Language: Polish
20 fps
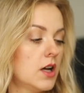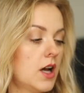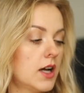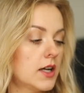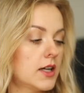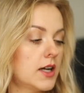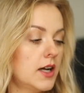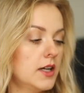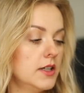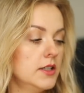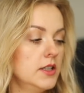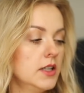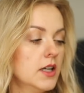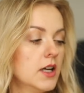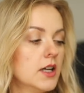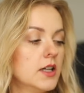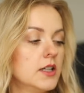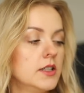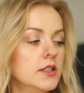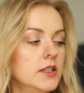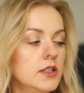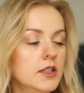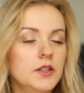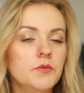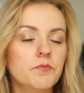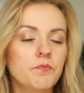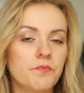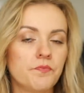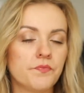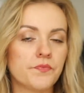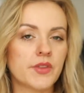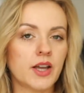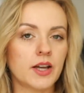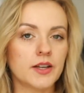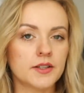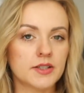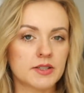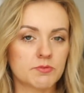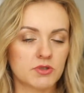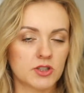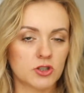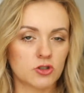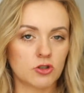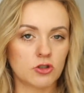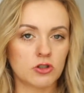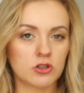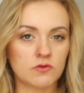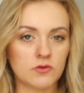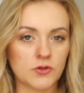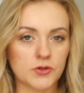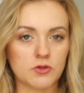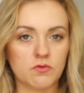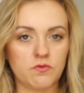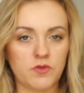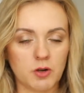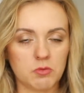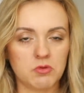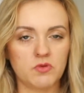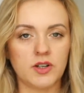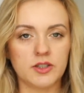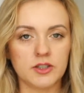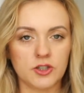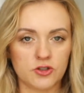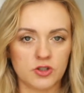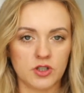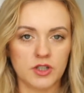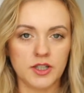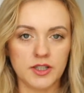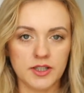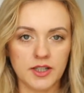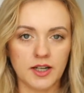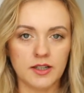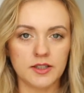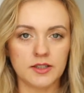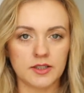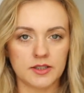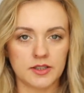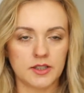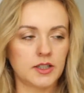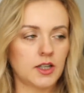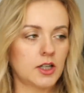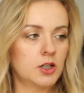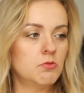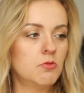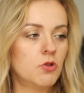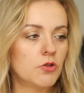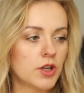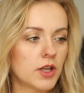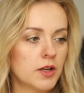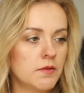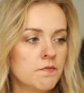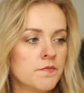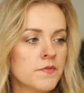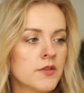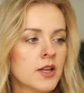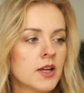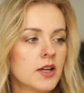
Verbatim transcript: Akai i mm, ta jest przeznaczona do włosów farbowanych, czyli idealnie takich jak moje.